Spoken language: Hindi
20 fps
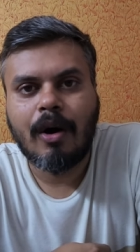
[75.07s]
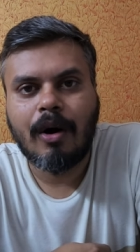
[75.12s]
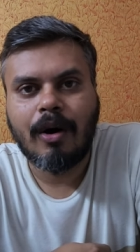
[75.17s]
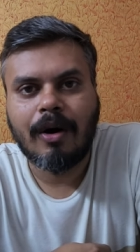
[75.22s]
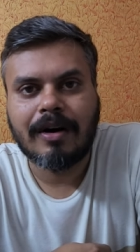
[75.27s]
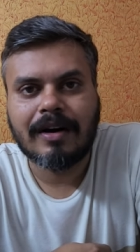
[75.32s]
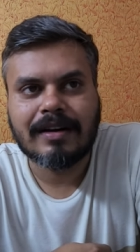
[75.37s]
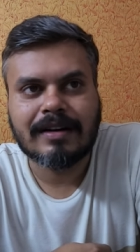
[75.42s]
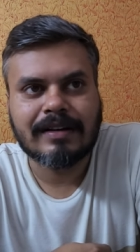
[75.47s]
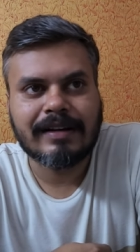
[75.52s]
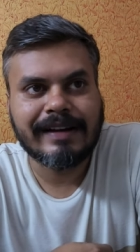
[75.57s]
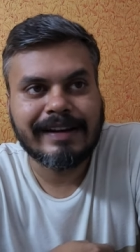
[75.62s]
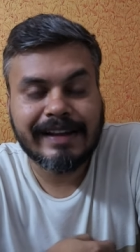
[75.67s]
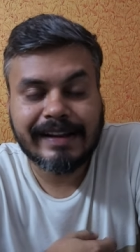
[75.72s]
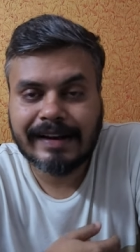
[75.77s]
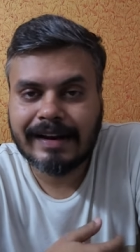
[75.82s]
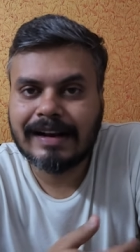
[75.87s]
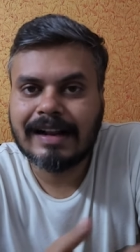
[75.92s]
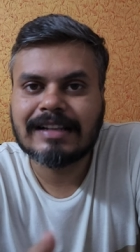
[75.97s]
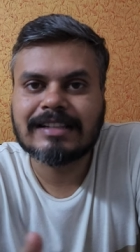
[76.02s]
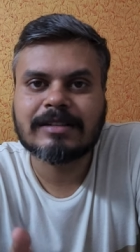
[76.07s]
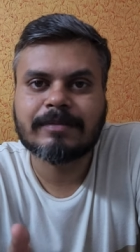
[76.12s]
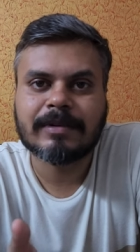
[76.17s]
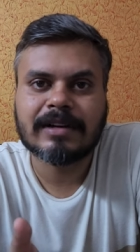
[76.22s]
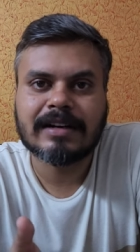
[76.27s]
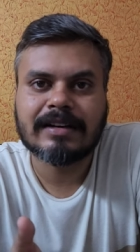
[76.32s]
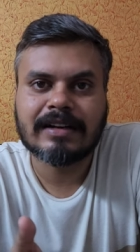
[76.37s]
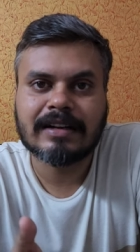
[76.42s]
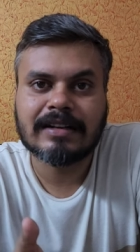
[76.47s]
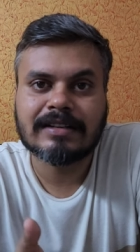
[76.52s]
और लीनियर राजब्रा
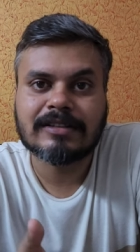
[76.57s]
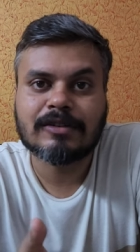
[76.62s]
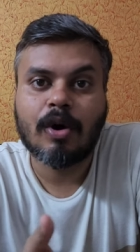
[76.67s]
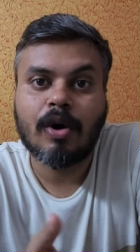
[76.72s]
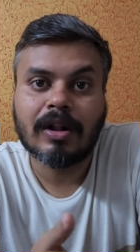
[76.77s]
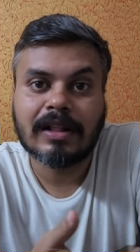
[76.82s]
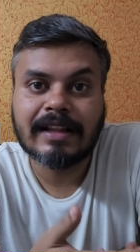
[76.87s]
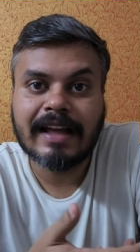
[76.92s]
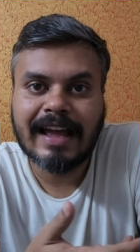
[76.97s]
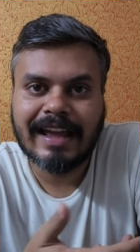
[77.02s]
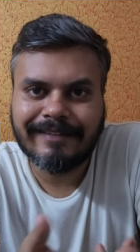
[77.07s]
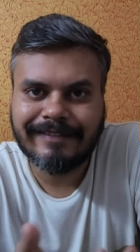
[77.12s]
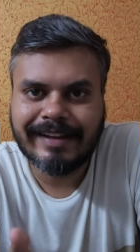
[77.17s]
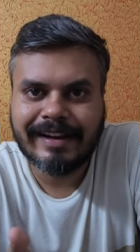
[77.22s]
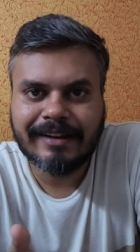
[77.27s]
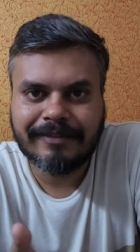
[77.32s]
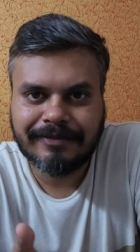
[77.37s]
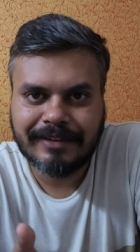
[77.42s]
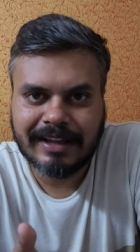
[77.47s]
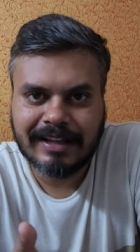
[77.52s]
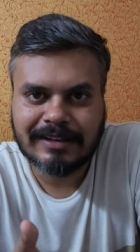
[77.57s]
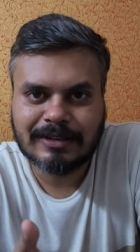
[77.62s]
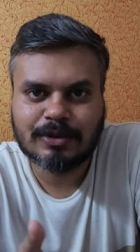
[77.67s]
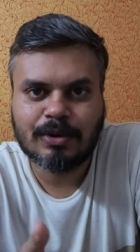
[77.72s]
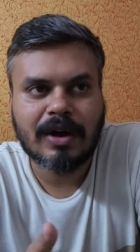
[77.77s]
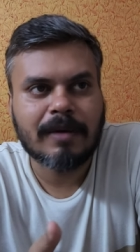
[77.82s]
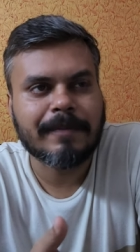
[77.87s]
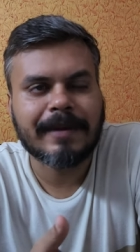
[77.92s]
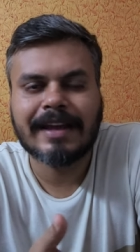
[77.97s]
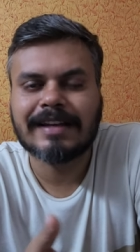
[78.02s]
डज ऑल द हैवी लिफ्टिंग सो
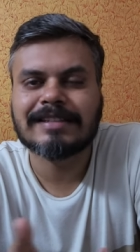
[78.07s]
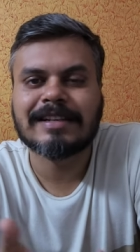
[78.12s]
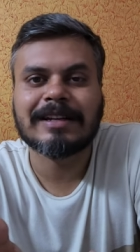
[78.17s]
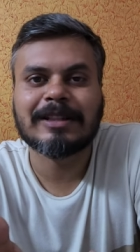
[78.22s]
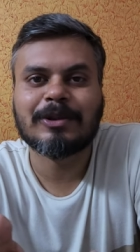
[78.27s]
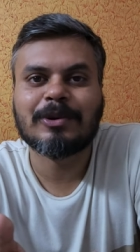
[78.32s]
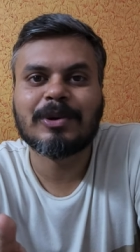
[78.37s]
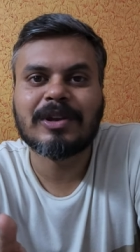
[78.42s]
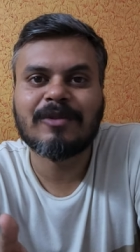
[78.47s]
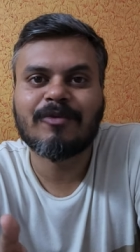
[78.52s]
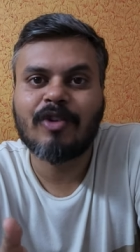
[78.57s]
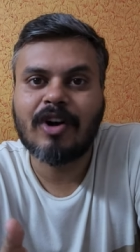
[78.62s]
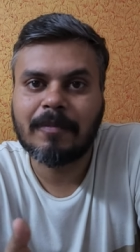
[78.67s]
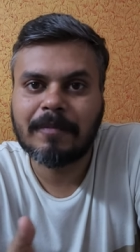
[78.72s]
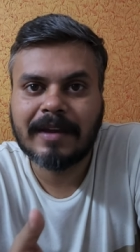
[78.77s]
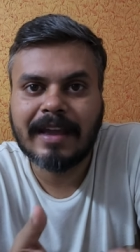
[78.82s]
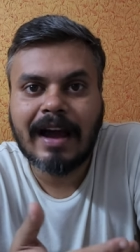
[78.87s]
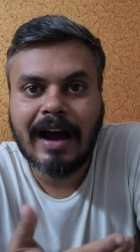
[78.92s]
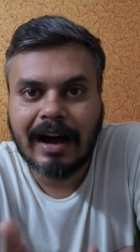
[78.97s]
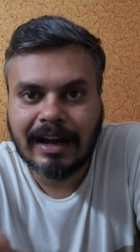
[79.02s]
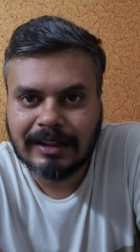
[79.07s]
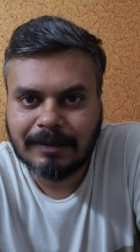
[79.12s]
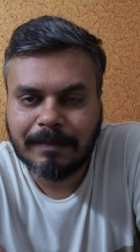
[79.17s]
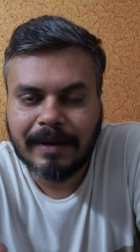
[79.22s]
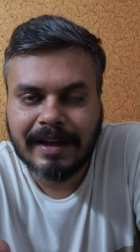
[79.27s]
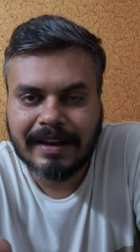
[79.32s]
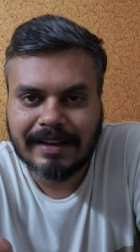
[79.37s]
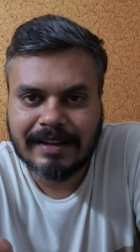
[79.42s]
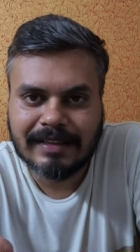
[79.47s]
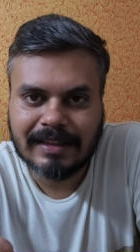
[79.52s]
आप कह सकते हो कि वो आपके हाथ
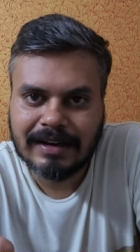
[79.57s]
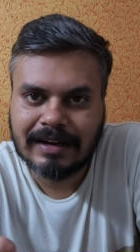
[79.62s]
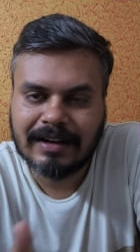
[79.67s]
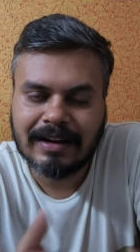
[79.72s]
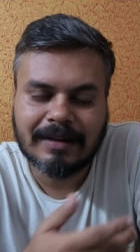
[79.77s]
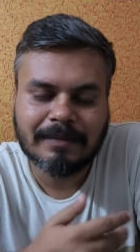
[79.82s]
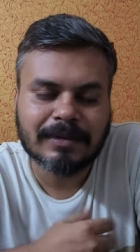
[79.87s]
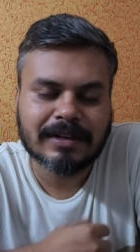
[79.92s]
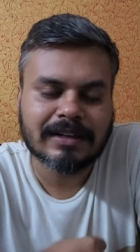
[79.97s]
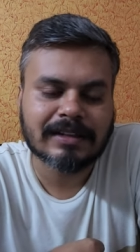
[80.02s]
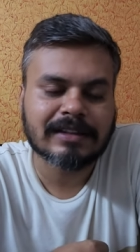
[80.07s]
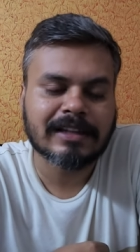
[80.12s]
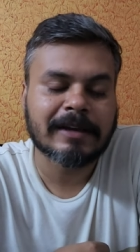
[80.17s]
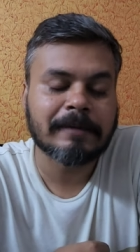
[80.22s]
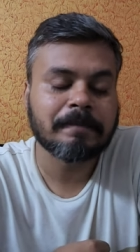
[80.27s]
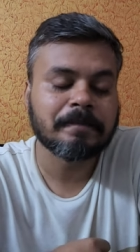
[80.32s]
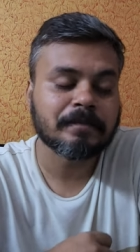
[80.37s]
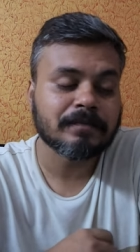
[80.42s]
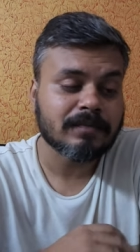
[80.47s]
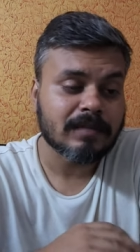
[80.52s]
पैर की तरह काम करता है